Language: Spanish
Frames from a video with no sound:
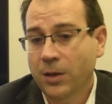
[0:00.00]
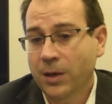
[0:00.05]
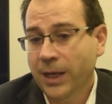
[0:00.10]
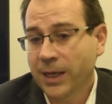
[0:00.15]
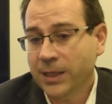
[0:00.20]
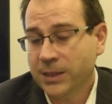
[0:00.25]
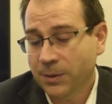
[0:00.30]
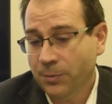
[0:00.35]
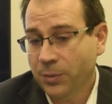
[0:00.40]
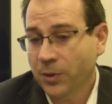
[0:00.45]

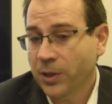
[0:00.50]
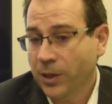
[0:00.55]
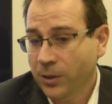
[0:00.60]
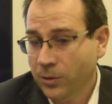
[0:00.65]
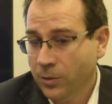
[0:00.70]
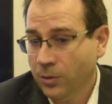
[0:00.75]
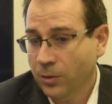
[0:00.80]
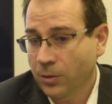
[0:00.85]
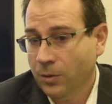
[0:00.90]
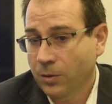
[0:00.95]
Este
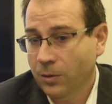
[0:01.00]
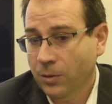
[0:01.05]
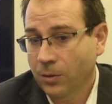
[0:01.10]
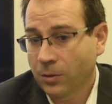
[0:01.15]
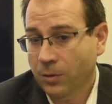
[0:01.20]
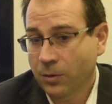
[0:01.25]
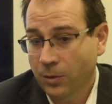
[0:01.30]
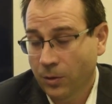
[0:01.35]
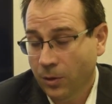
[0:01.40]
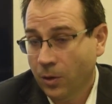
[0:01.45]
proyecto
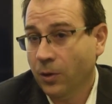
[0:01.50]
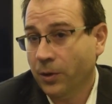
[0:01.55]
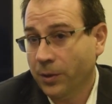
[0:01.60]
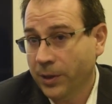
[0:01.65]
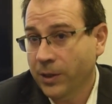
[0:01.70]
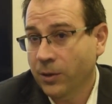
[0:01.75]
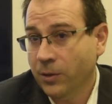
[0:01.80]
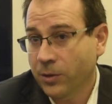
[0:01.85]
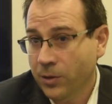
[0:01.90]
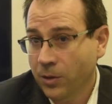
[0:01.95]
lo,
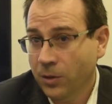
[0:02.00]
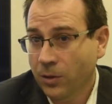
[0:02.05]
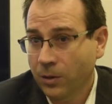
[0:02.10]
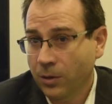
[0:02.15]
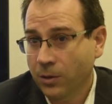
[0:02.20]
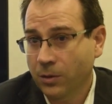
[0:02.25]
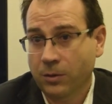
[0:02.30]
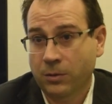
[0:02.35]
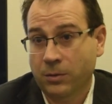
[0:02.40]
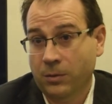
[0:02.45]
coordino
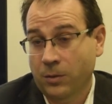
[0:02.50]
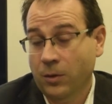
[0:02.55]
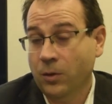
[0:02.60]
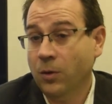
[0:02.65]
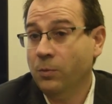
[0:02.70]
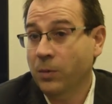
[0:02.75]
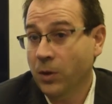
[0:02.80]
yo con,